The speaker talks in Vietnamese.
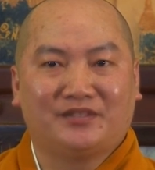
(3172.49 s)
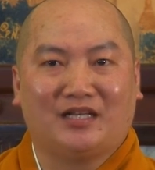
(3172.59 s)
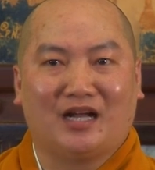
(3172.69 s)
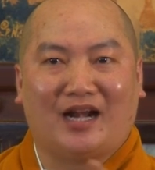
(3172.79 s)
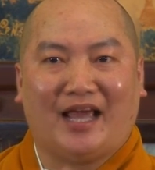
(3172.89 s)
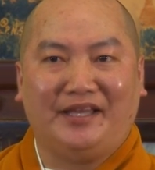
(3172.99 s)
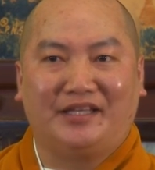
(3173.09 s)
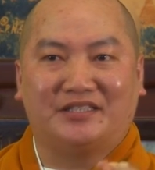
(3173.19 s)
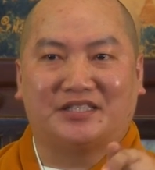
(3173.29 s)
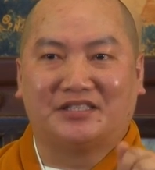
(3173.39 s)
chứ đừng lấy
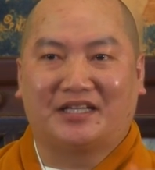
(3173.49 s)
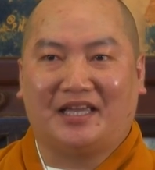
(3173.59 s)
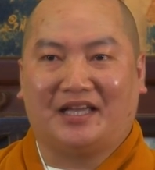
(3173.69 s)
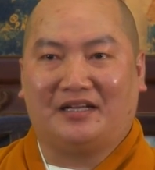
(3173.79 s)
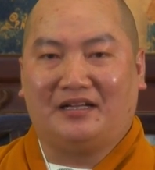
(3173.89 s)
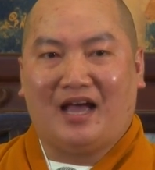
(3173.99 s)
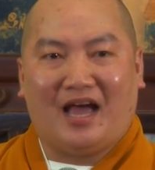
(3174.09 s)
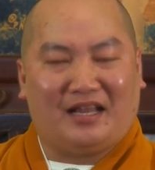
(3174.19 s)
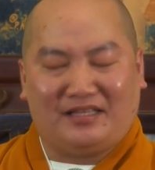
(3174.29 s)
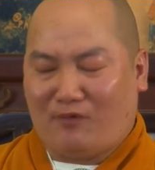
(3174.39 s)
những sự kiện
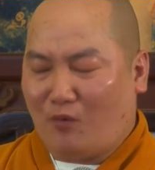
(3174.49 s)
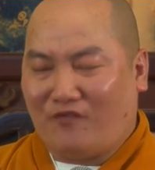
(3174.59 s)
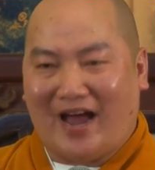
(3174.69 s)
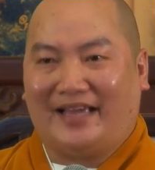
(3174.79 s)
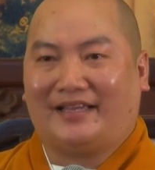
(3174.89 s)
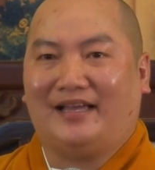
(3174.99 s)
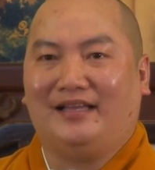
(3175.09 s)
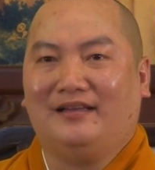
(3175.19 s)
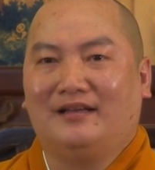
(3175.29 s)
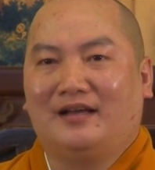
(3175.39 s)
hay là một vài
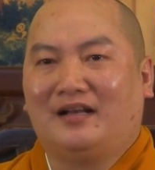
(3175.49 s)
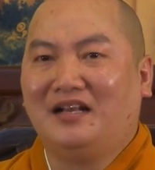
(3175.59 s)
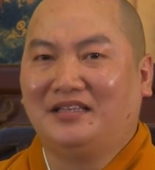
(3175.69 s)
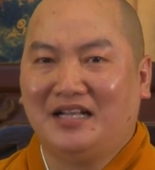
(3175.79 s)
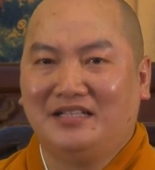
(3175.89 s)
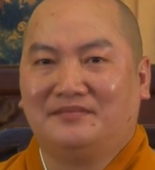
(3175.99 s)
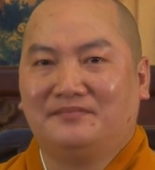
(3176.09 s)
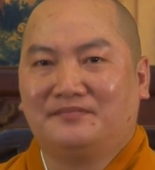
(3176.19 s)
cái linh tinh